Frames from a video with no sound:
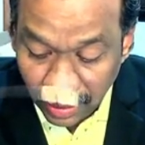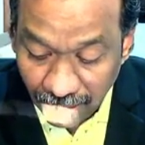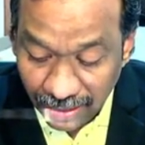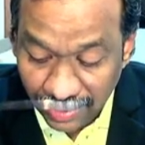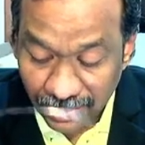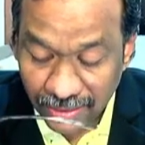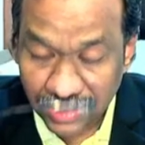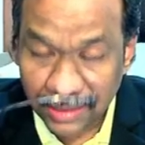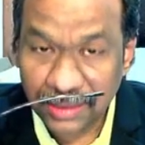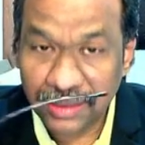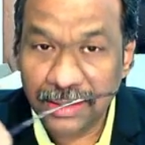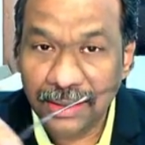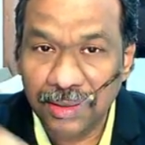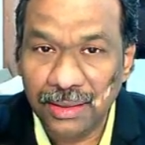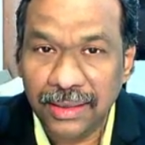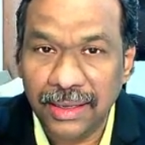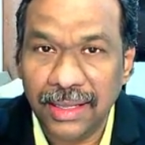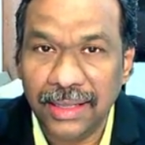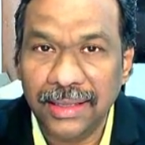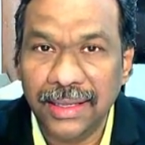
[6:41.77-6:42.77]
அவர் அது
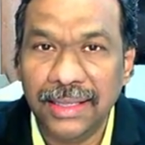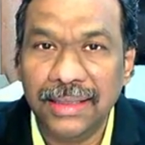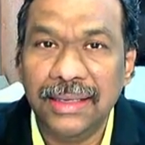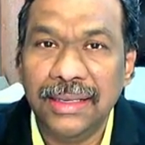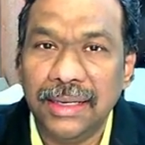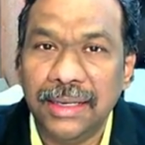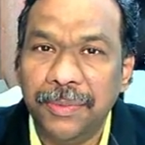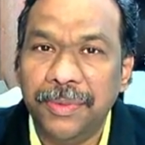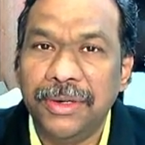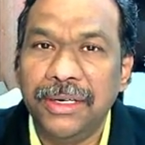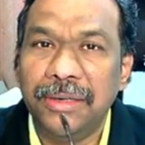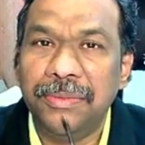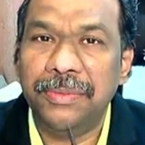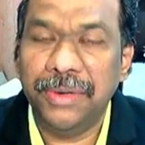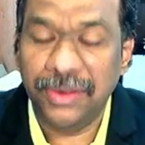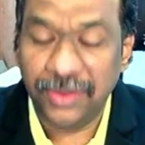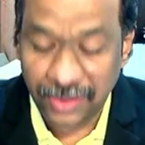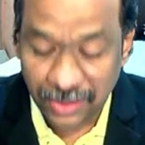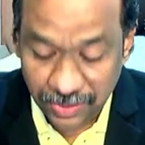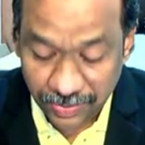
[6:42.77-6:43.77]
அது எதுக்கு அப்புறம்
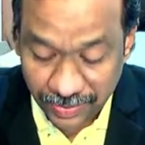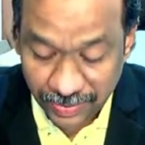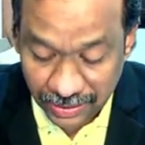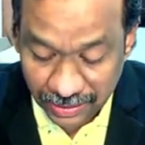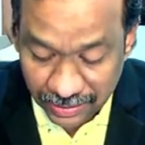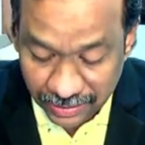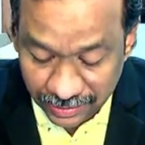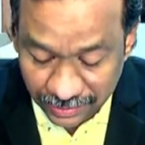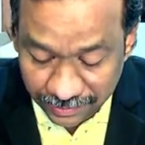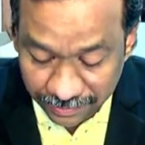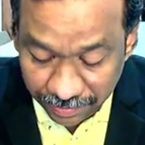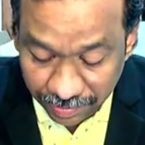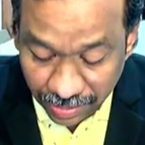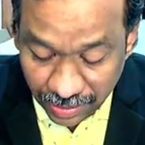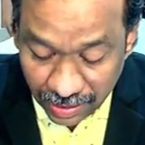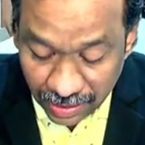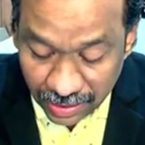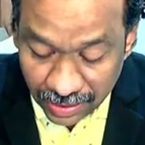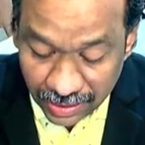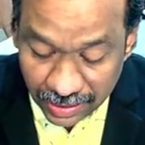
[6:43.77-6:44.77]
எப்படி வருது பாருங்க
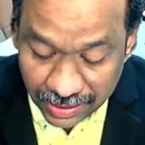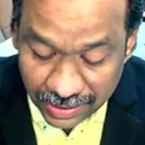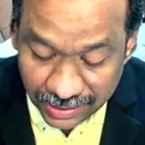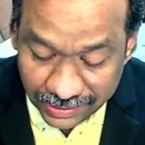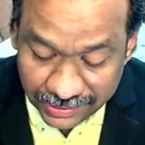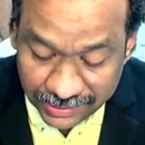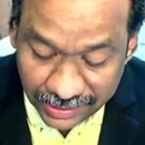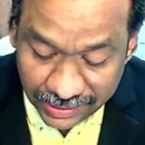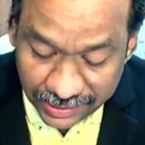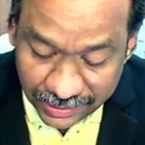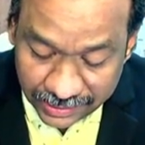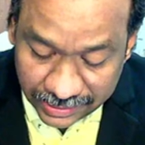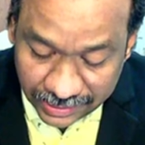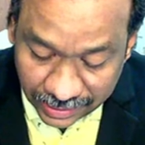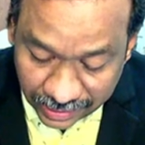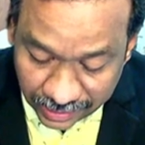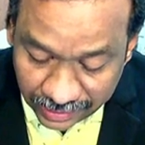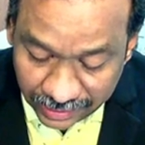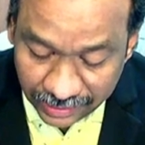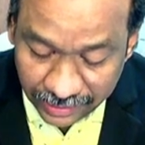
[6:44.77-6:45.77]

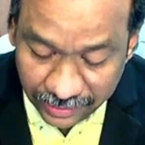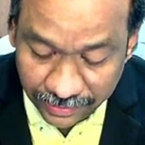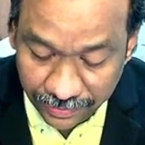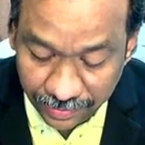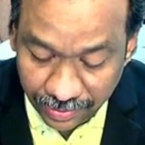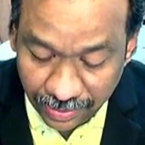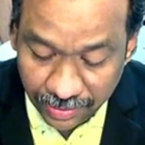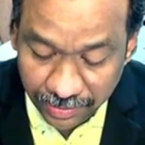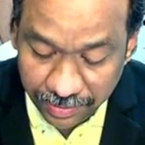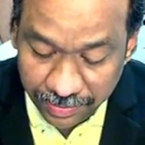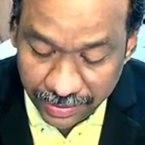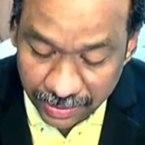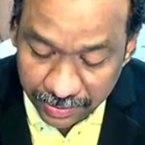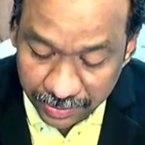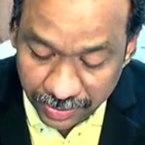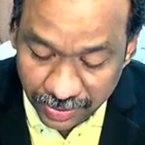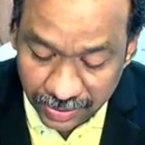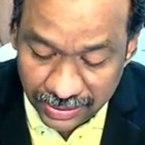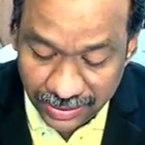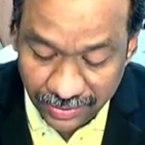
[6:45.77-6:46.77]
கட்டளையிட்டார்
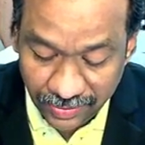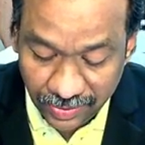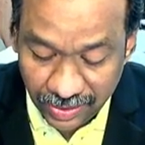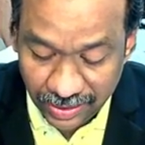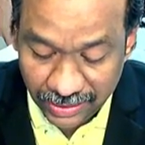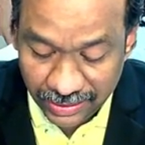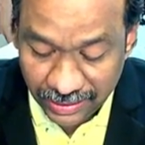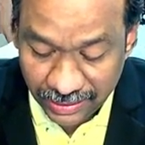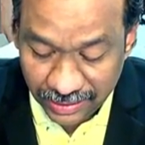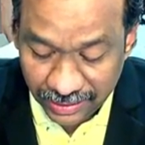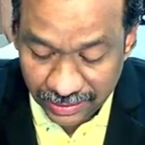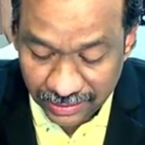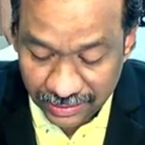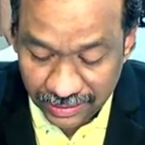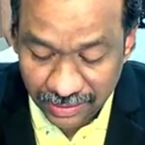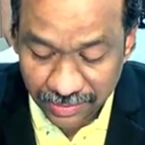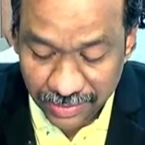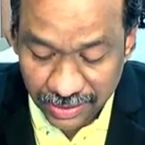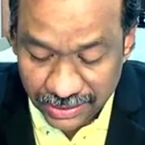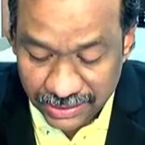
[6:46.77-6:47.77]
பின்பு தேவனாகிய
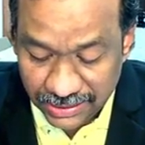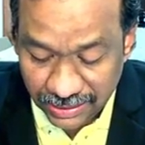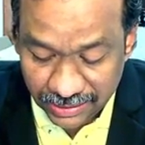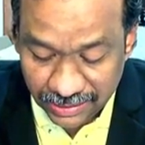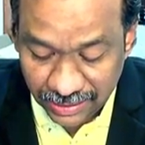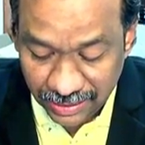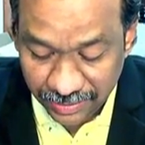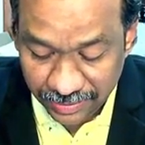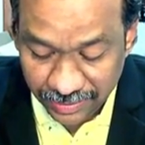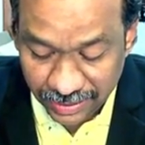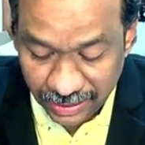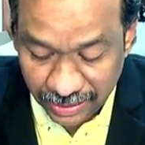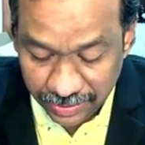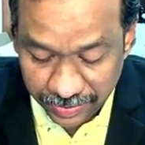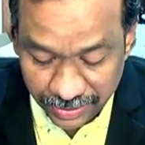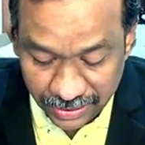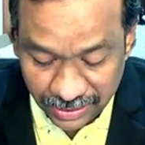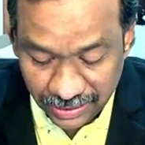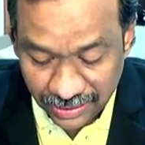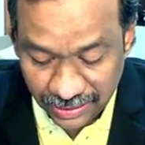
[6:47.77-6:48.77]
கர்த்தர் மனுஷன் தனிமையா
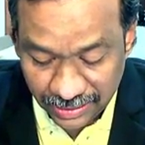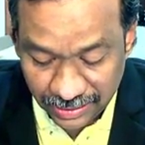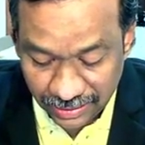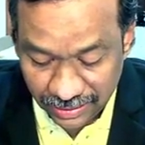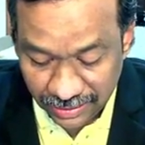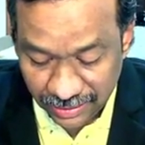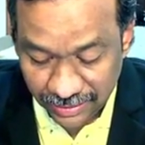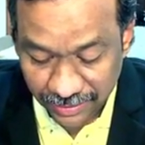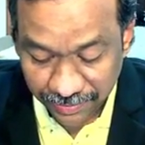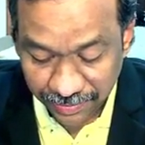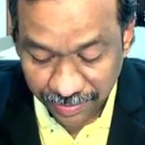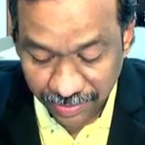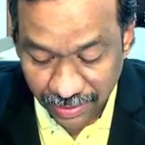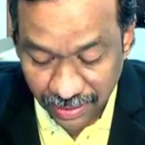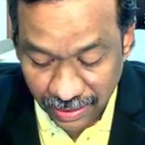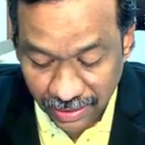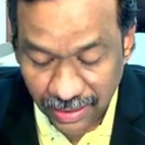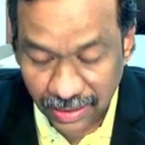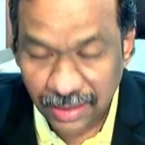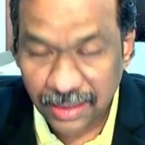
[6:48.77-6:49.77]
இருப்பது நல்லதல்ல
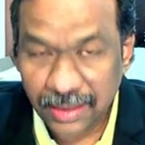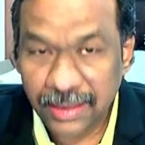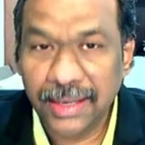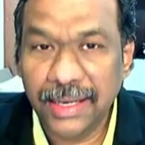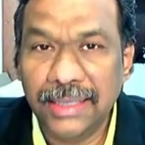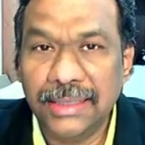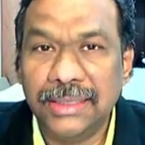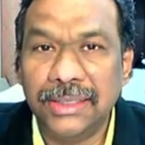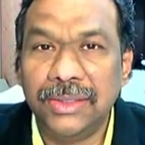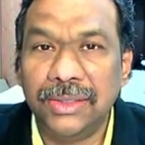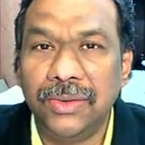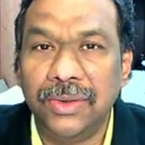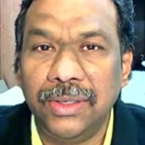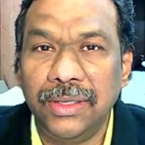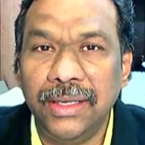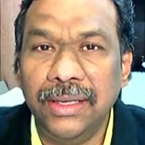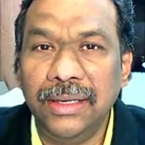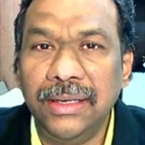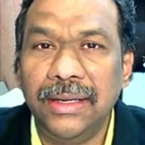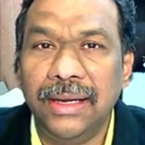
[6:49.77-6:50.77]
ஏற்று
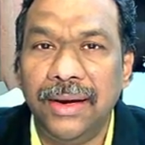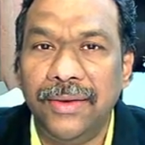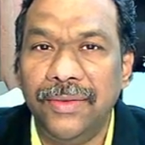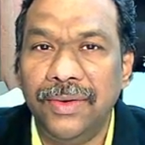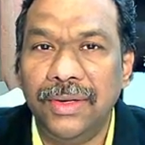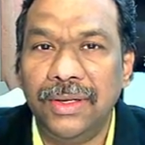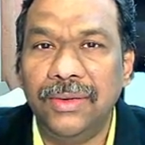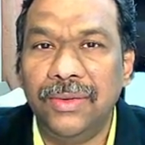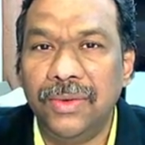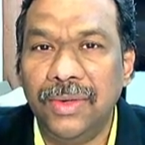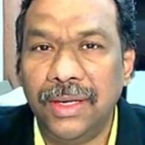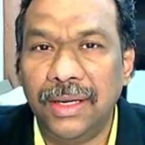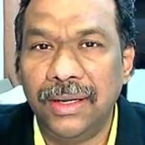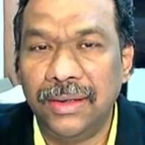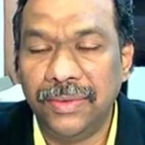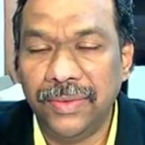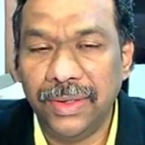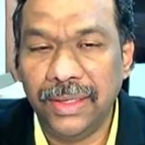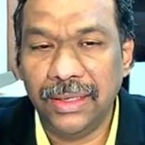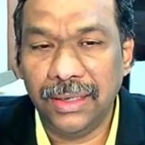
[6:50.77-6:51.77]
துணையை அவனுக்கு
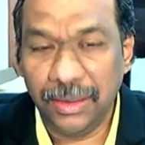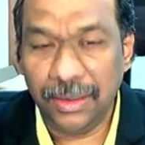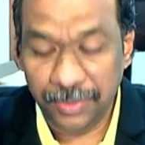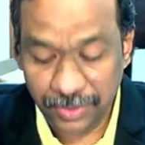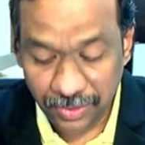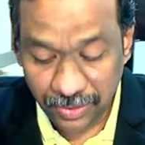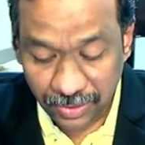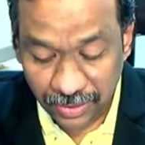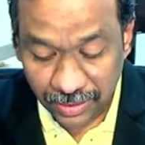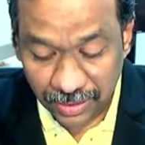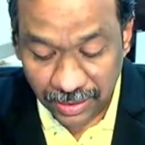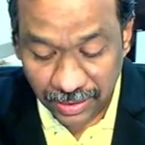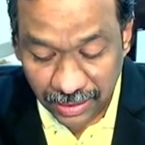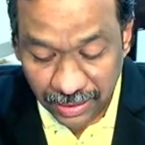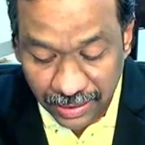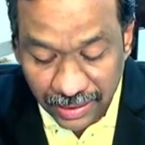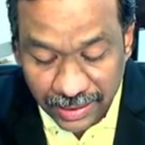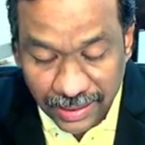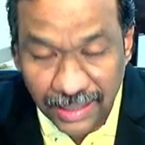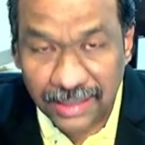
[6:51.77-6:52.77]
உண்டாக்குவேன் அப்போ
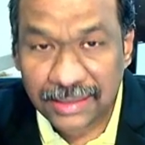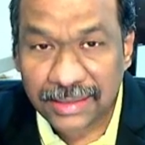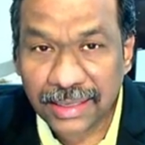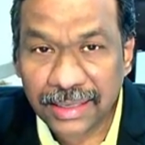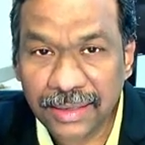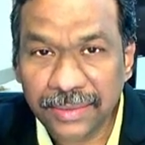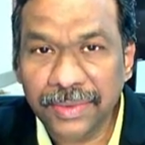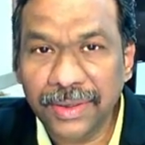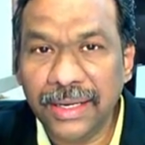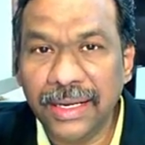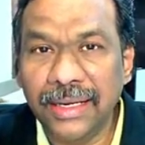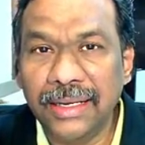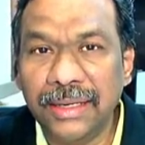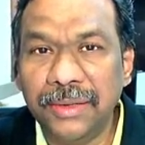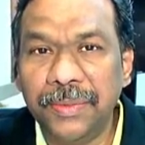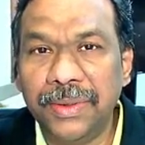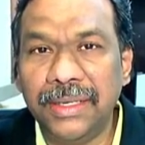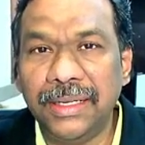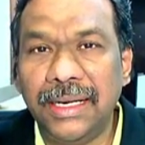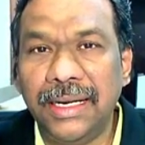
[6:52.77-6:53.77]
ஏன் தனிமையா
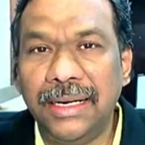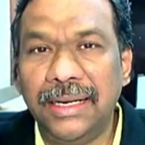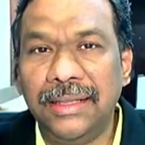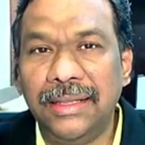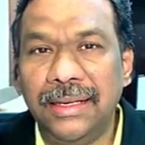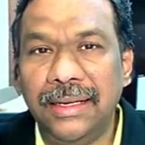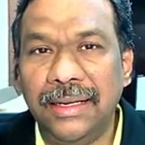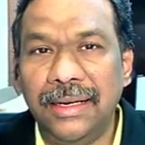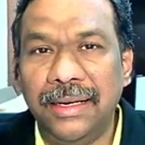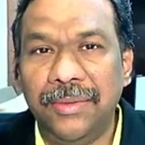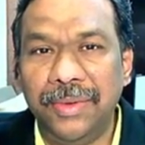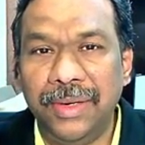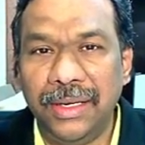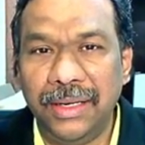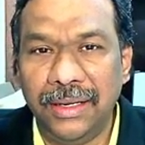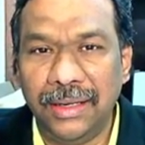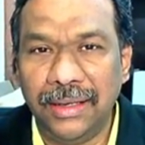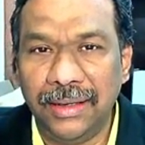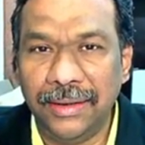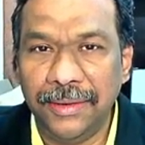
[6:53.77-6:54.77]
இருப்பது நல்லதல்ல
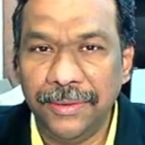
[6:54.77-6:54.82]
அப்படின்னா